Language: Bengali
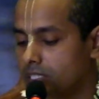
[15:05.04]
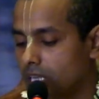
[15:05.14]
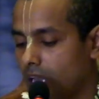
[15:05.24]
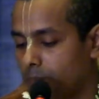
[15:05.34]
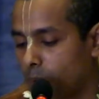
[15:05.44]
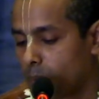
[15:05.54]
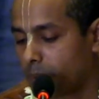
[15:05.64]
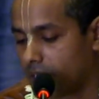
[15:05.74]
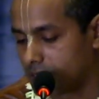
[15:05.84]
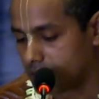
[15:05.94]
শিলা
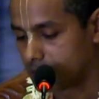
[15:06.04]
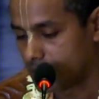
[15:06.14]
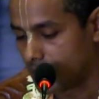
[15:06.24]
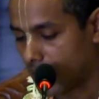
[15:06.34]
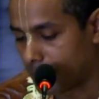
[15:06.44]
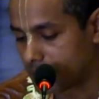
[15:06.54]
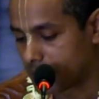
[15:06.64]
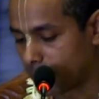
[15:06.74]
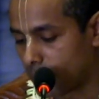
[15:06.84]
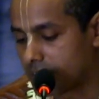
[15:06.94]
পৌপাত
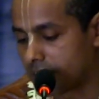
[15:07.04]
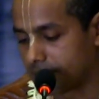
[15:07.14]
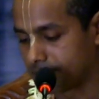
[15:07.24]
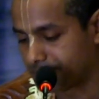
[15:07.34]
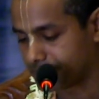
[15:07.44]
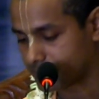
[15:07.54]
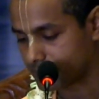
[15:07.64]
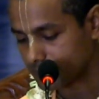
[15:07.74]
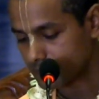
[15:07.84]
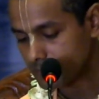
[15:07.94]
আমাদের বলছেন
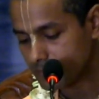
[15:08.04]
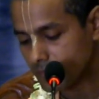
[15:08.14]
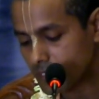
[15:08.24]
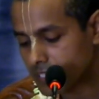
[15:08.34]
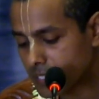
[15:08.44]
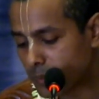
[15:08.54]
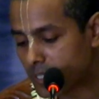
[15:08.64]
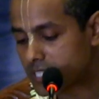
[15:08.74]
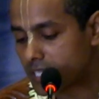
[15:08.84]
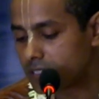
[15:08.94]
কি
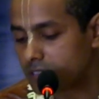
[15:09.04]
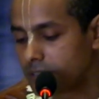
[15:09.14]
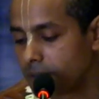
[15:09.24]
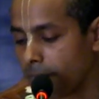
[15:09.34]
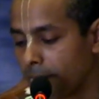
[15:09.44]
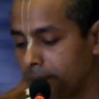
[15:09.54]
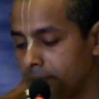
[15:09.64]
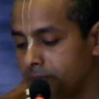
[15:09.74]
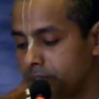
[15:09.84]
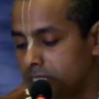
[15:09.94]
বলছেন
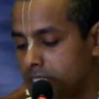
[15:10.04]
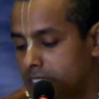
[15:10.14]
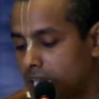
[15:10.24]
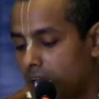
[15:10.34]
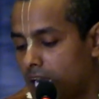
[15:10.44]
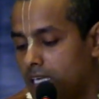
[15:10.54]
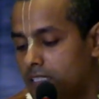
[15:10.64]
না